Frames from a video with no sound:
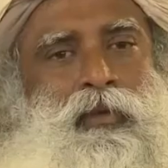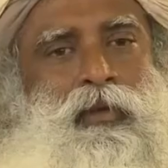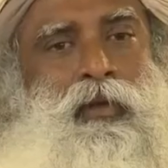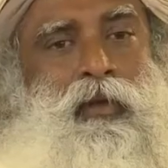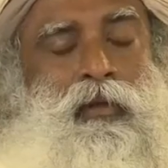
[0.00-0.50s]

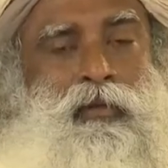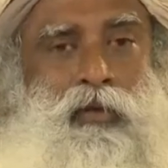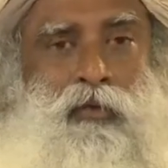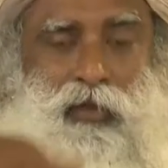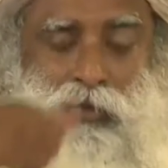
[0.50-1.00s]
நடக்கும்
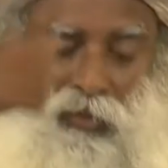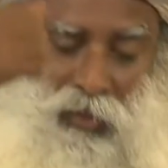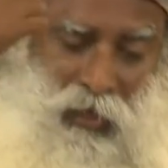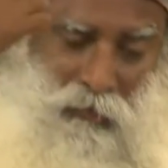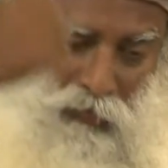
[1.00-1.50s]
நான்
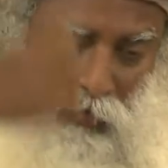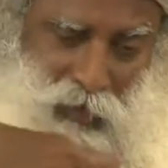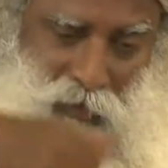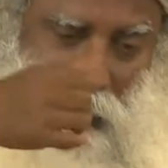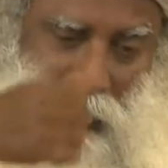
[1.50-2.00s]
ஒரு
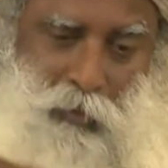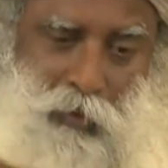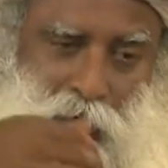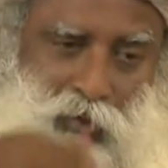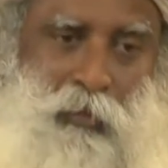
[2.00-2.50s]
ஆன்மீக
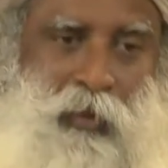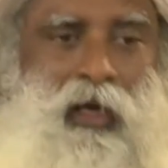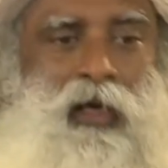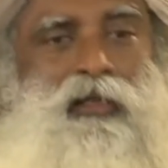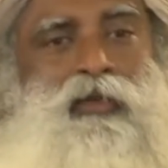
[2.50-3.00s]
பாதையில இருக்கேன்னு
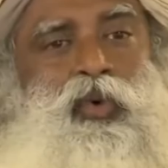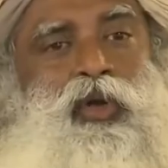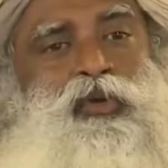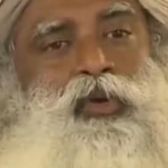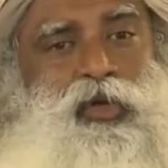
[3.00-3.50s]
நீங்க
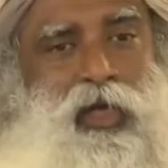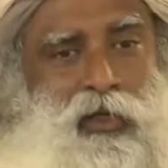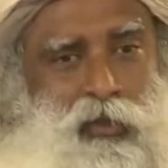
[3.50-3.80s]
சொல்லும் போது